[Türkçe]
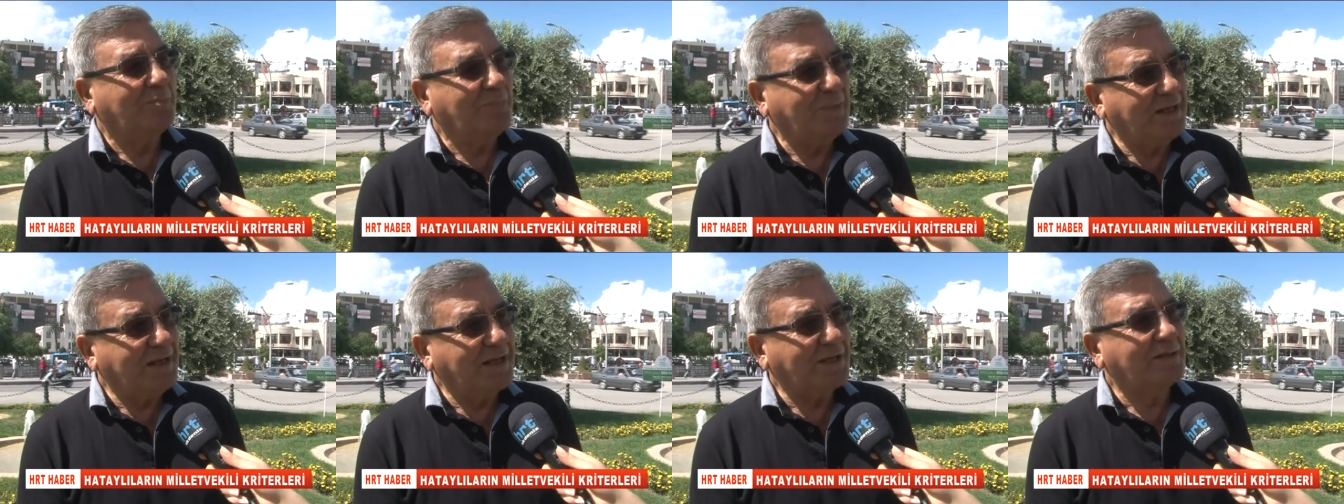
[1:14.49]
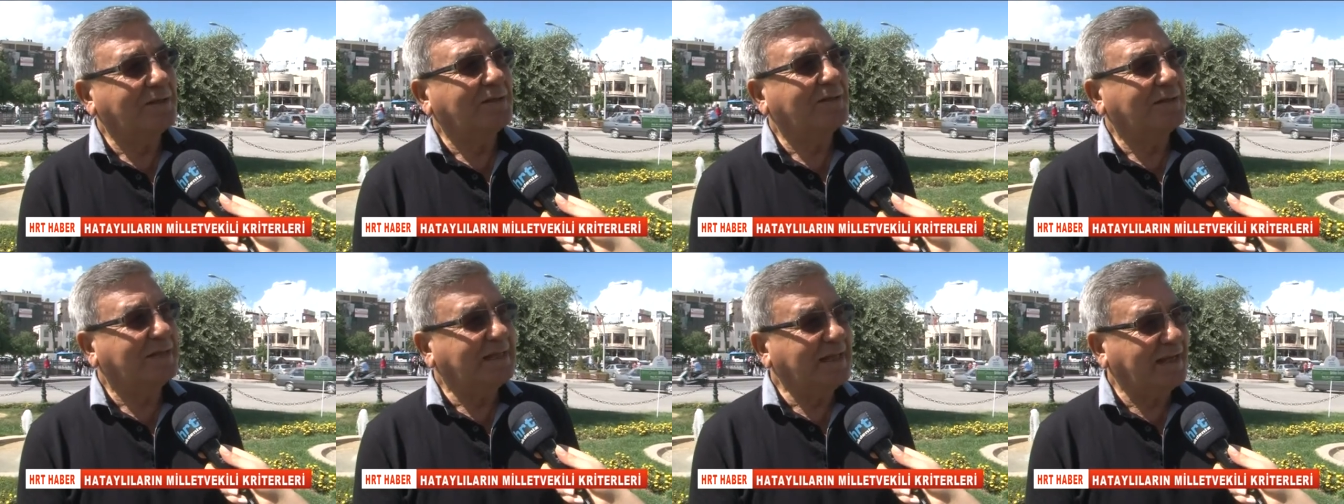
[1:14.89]
millet
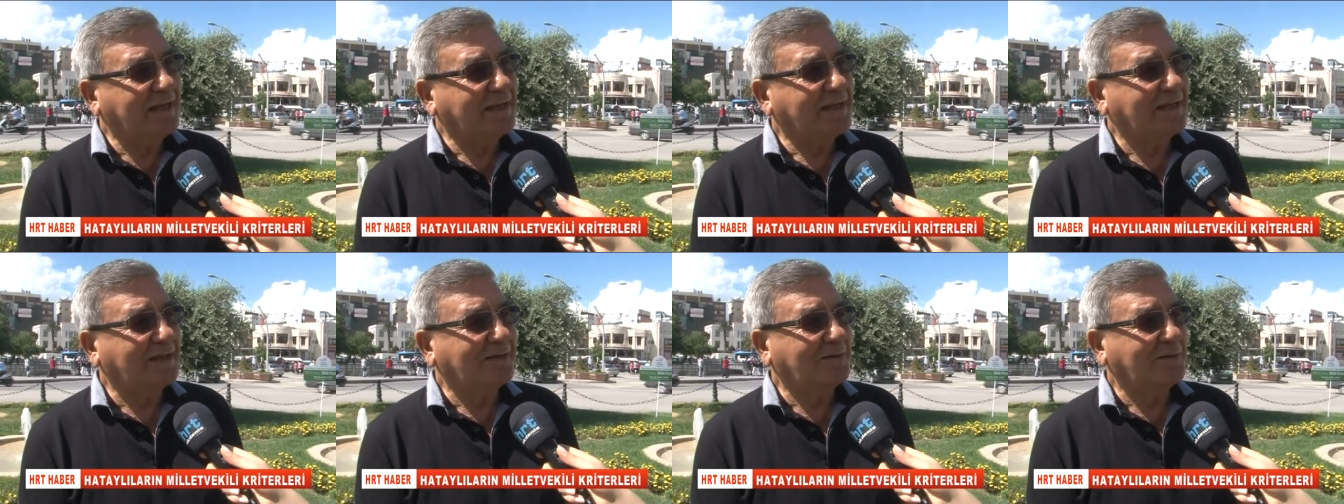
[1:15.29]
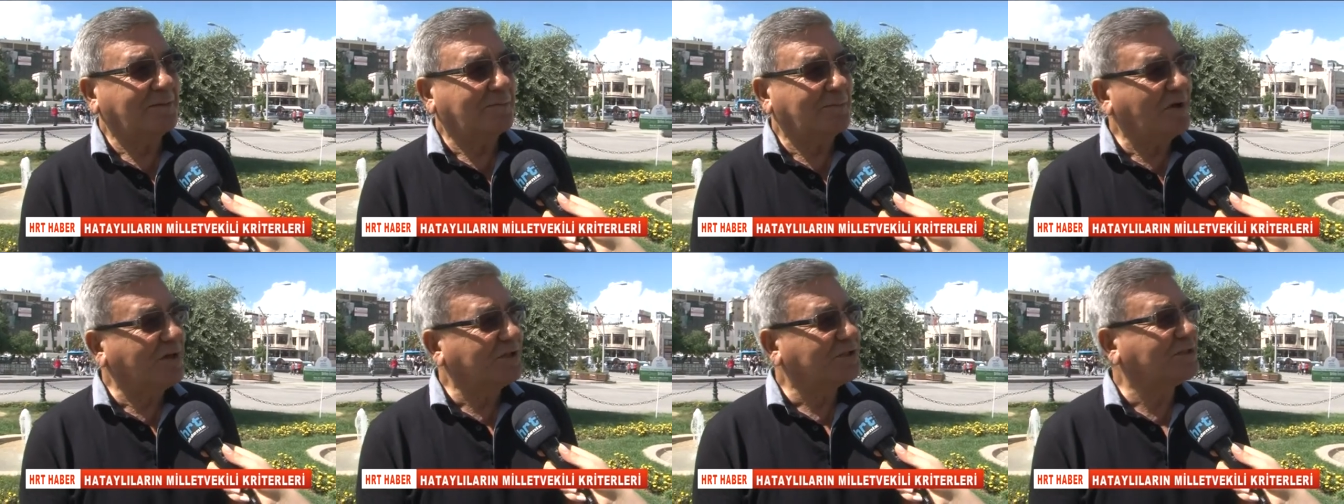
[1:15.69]
gereken
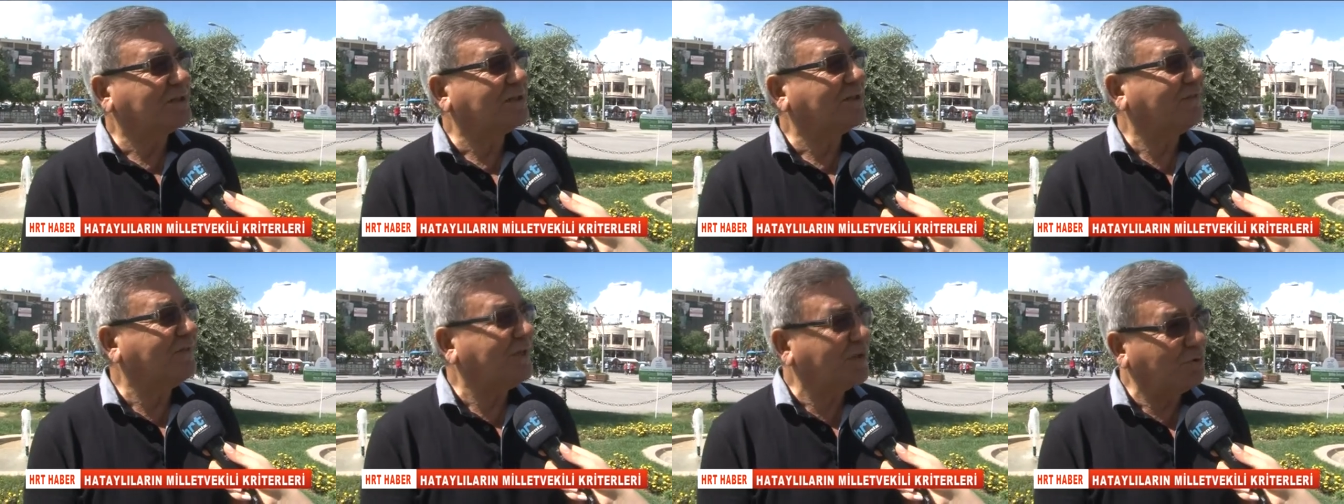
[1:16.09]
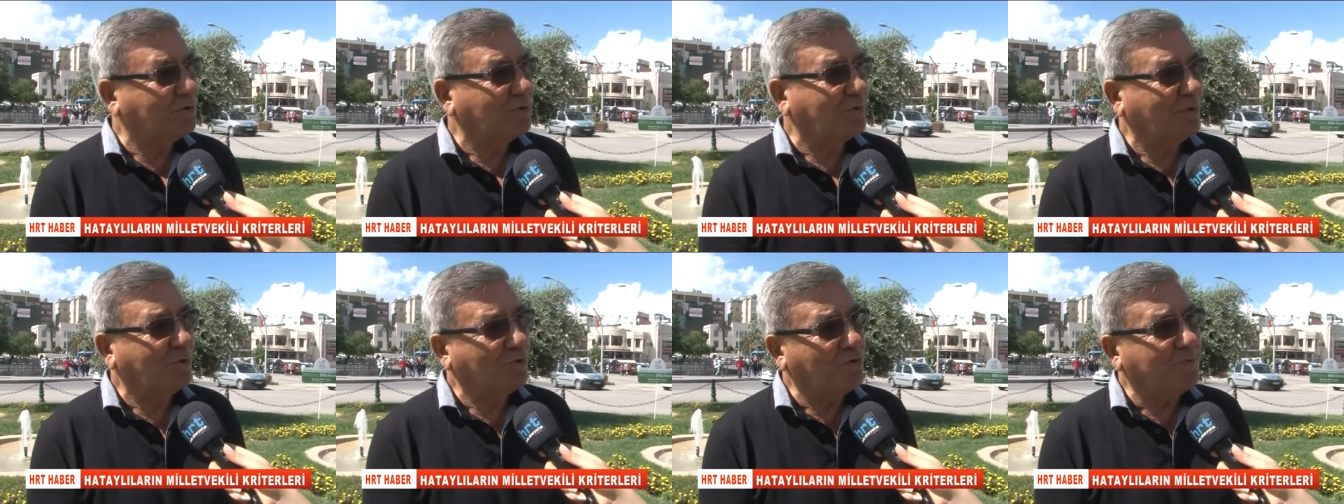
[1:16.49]
maaşını
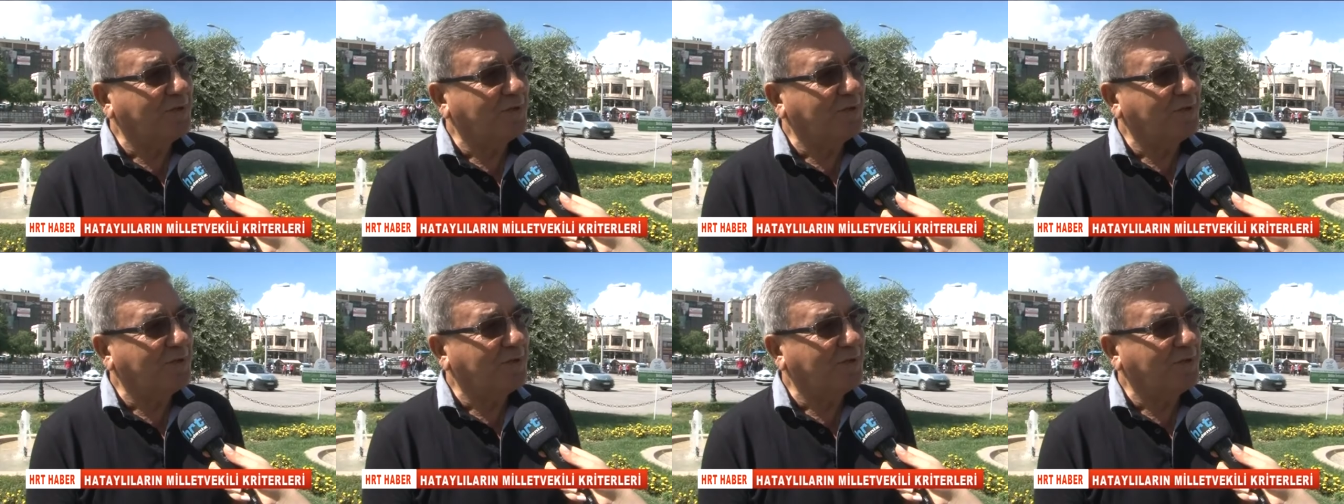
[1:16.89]
veriyor.